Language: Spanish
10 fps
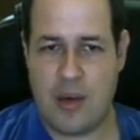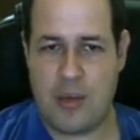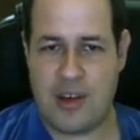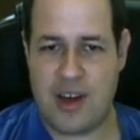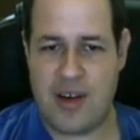
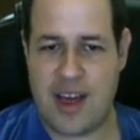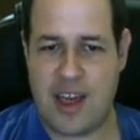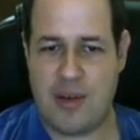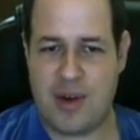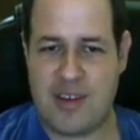Pues ahora
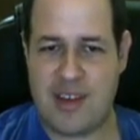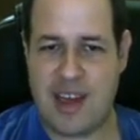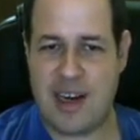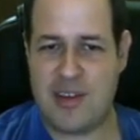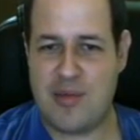quiero
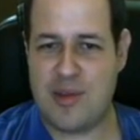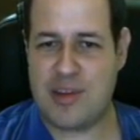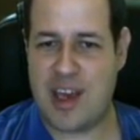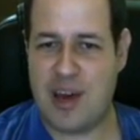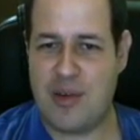presentarles un
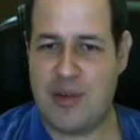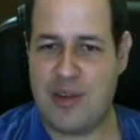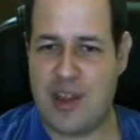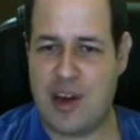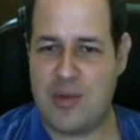bosquejo
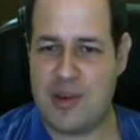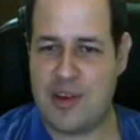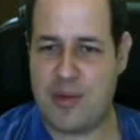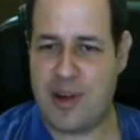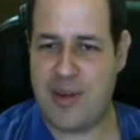de cómo
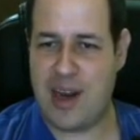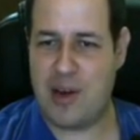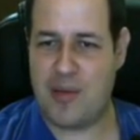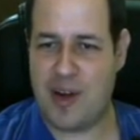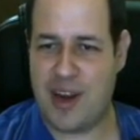se prueba la
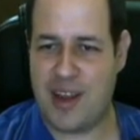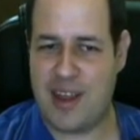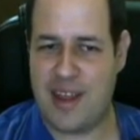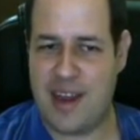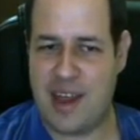
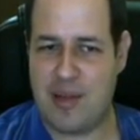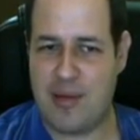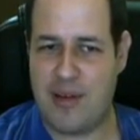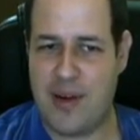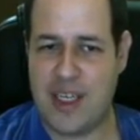homogeneidad de la
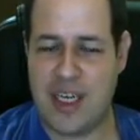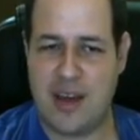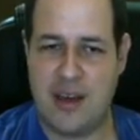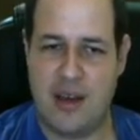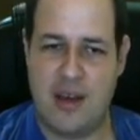doble flecha.
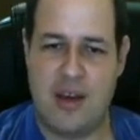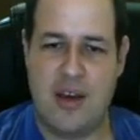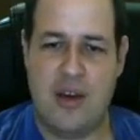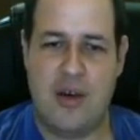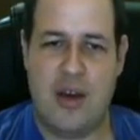
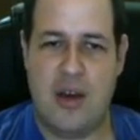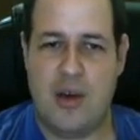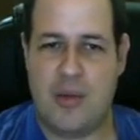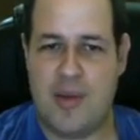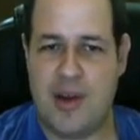
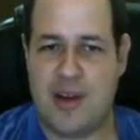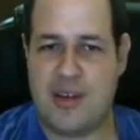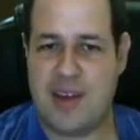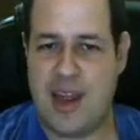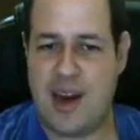Primero
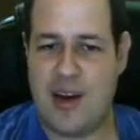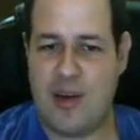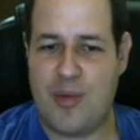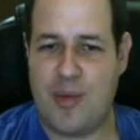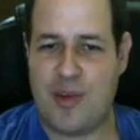consideren el
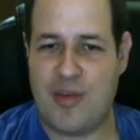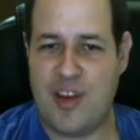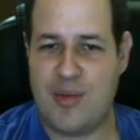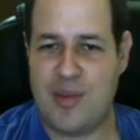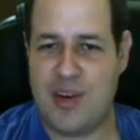
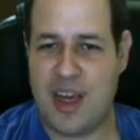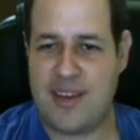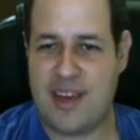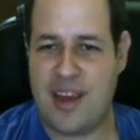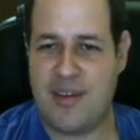homeomorfismo que
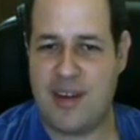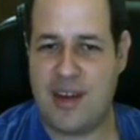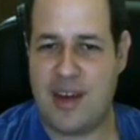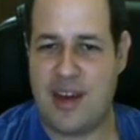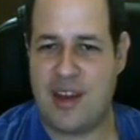está
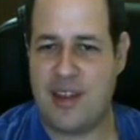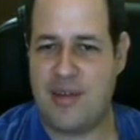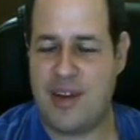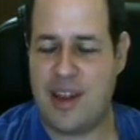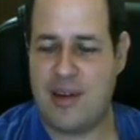eh,
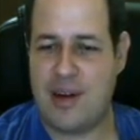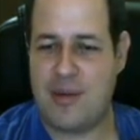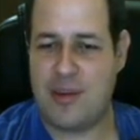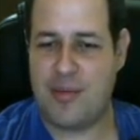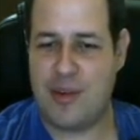definido en la
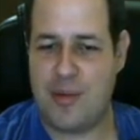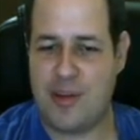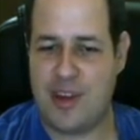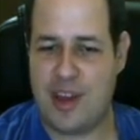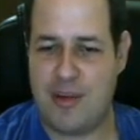
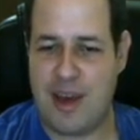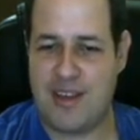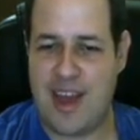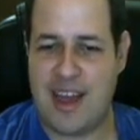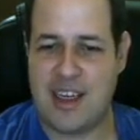diapositiva,
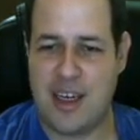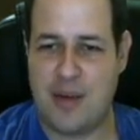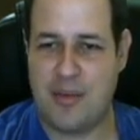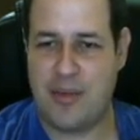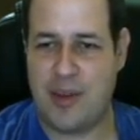este H.
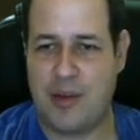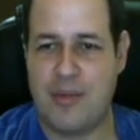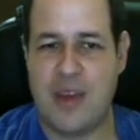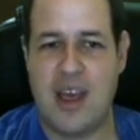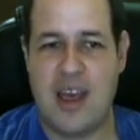
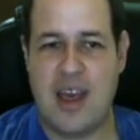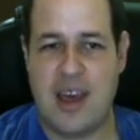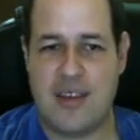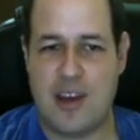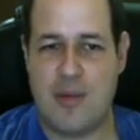
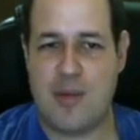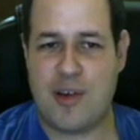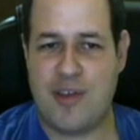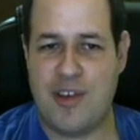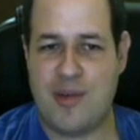Este
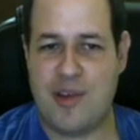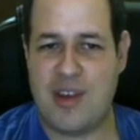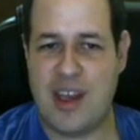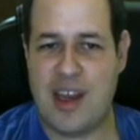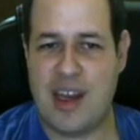homeomorfismo
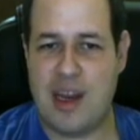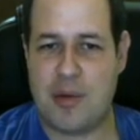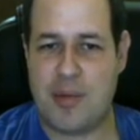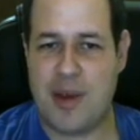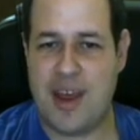tiene la
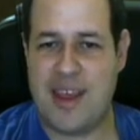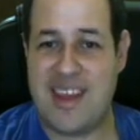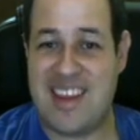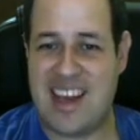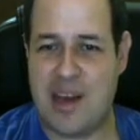propiedad de
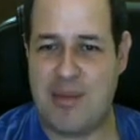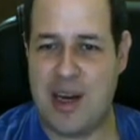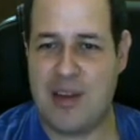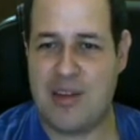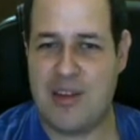
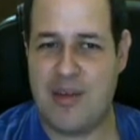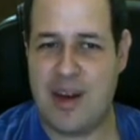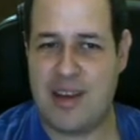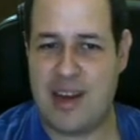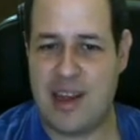intercambiar los dos
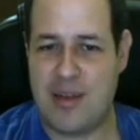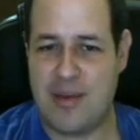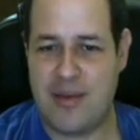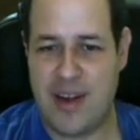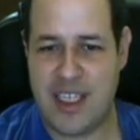niveles de la
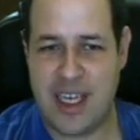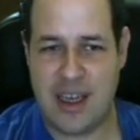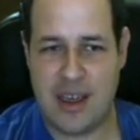doble flecha.